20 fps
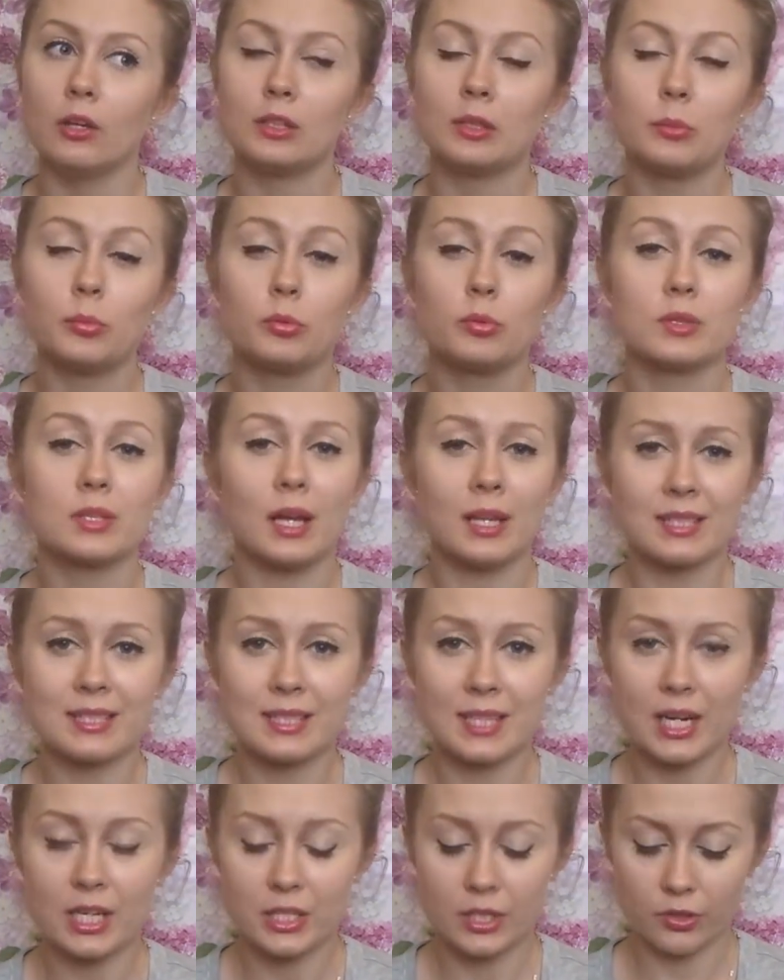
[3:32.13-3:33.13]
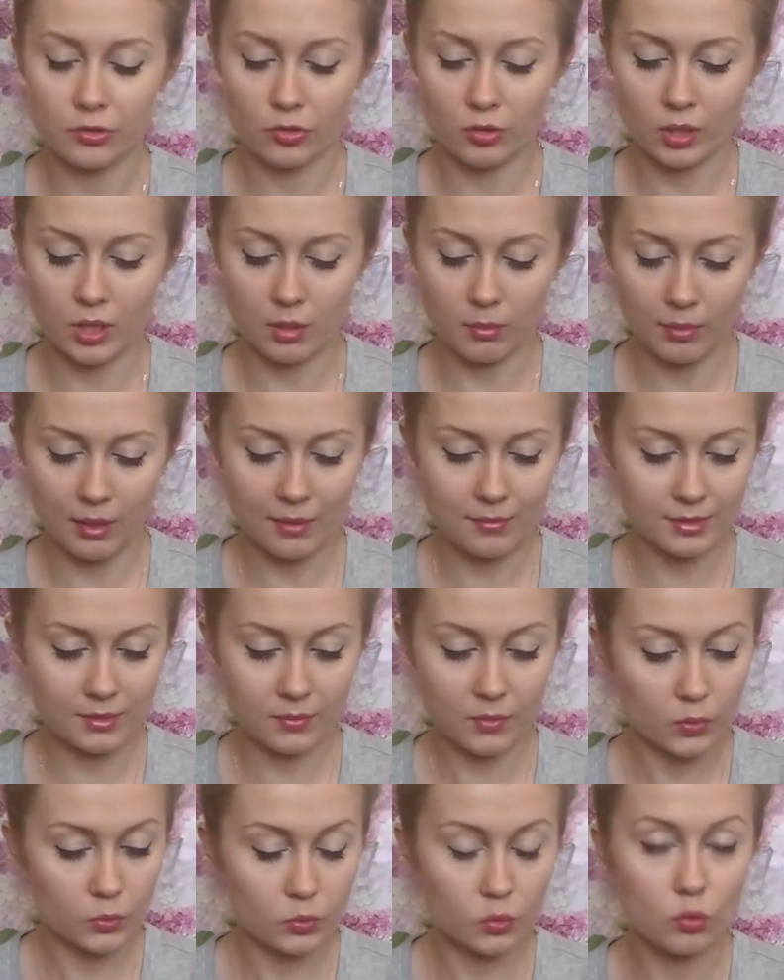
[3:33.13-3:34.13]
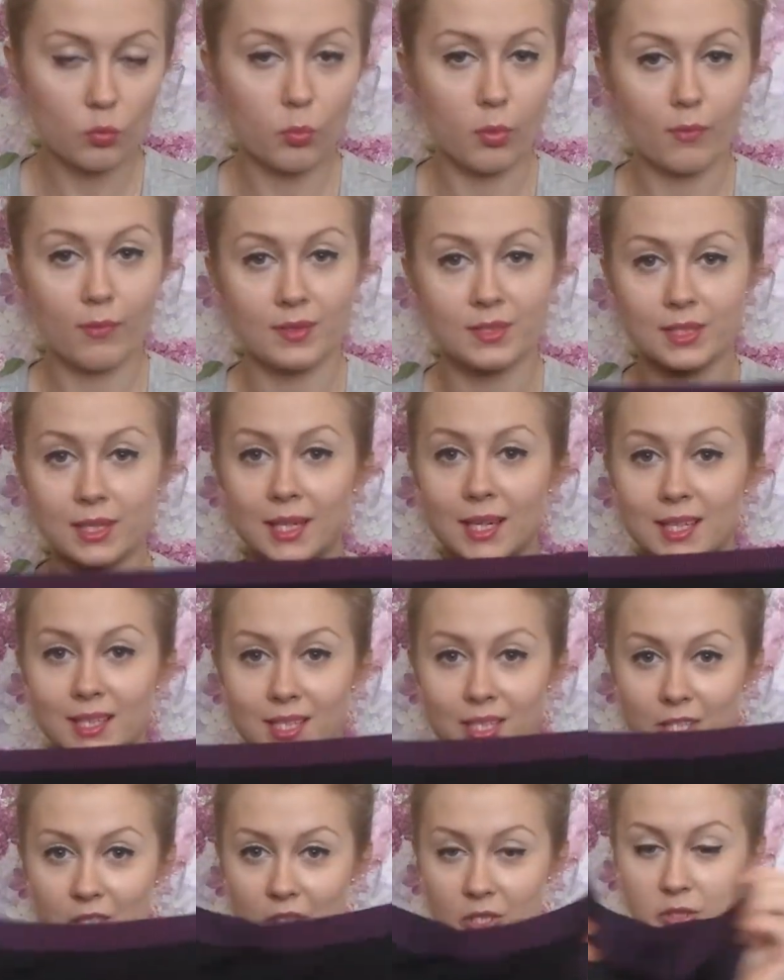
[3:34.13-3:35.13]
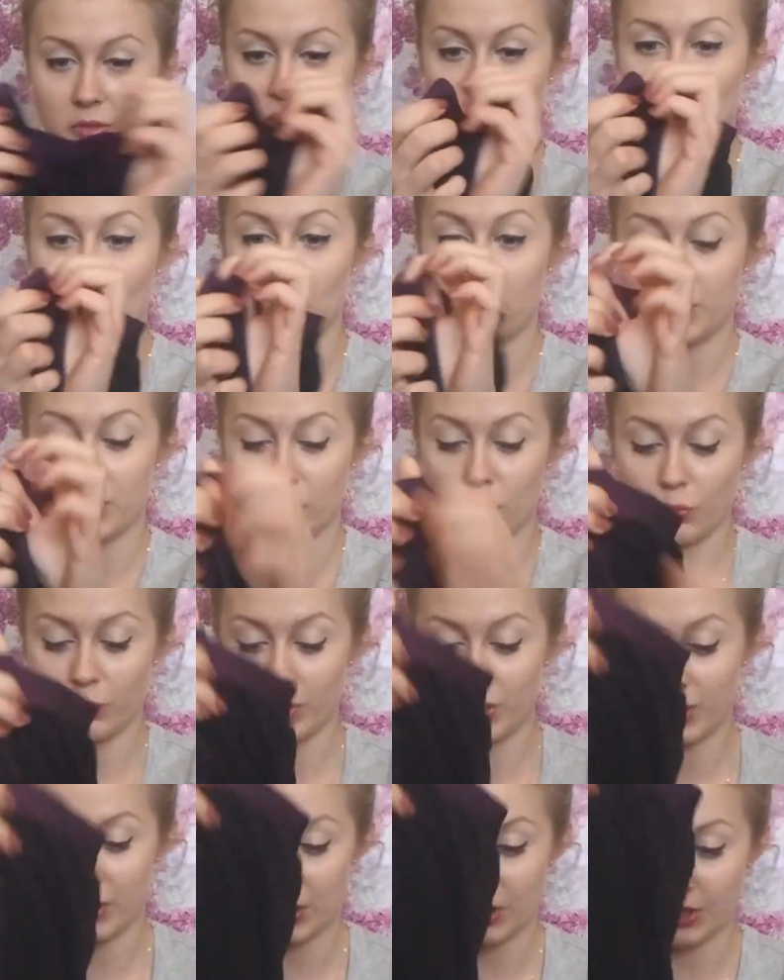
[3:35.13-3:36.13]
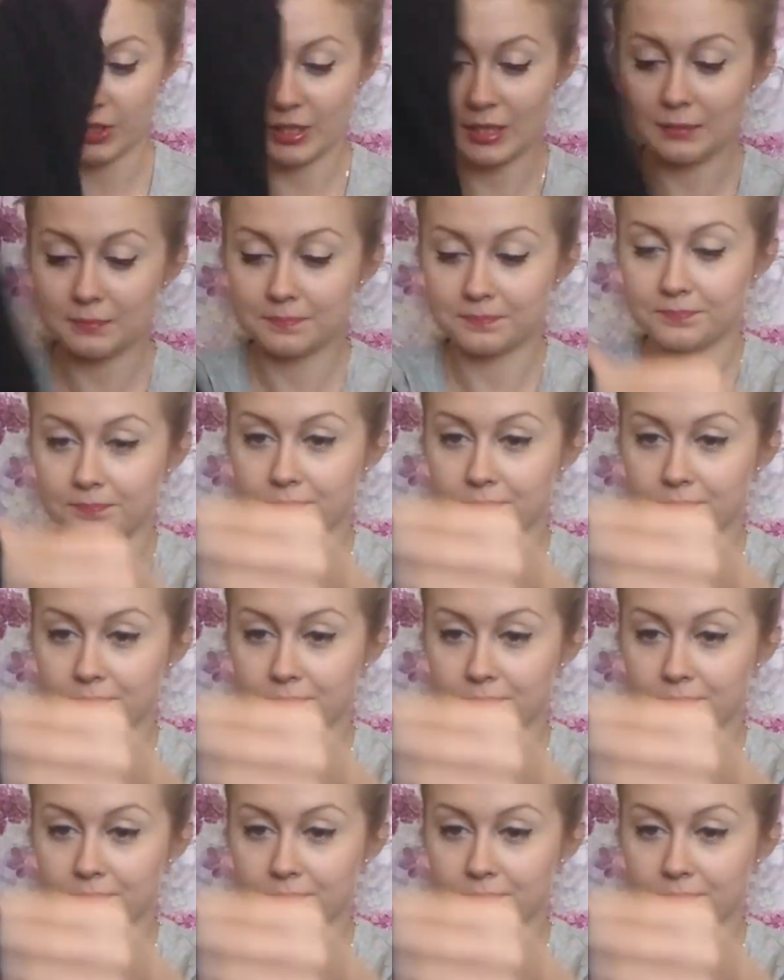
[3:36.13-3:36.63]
I one były strasznie drogie, miałam zamiar już kupować, ale na szczęście udało mi się kupić też te.